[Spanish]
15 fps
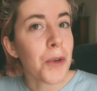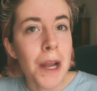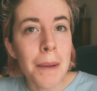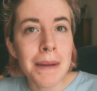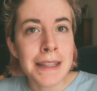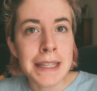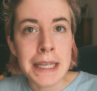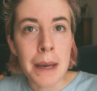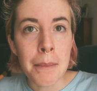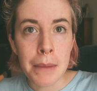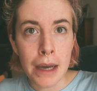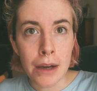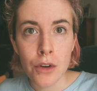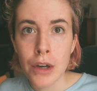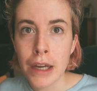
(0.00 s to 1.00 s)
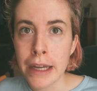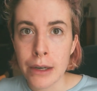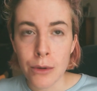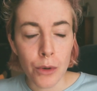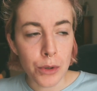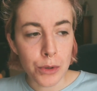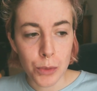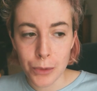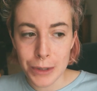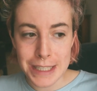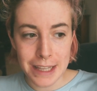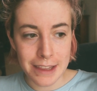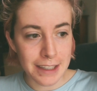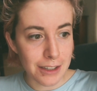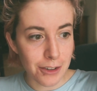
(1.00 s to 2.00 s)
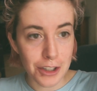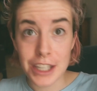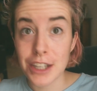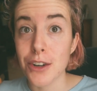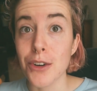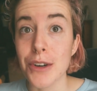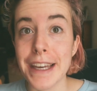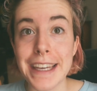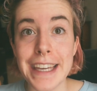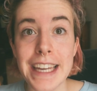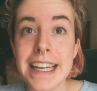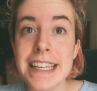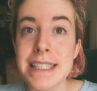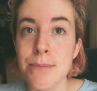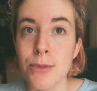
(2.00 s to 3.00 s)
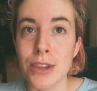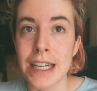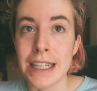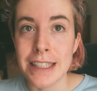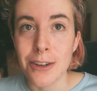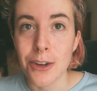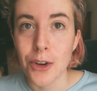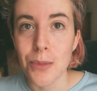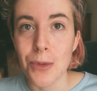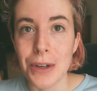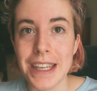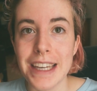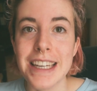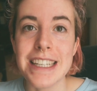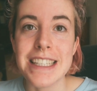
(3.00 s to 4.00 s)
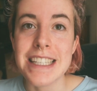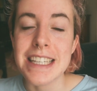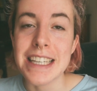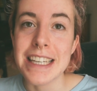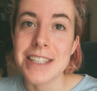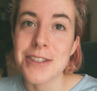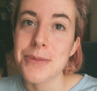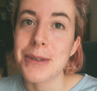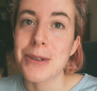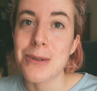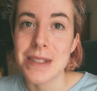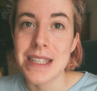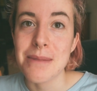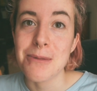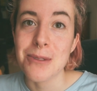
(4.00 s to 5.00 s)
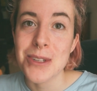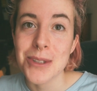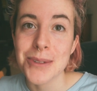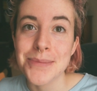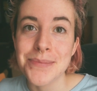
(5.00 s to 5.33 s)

una plantilla en blanco que luego tú puedes hacer con ello lo que quieras, montártelo como quieras y eso me gusta mucho.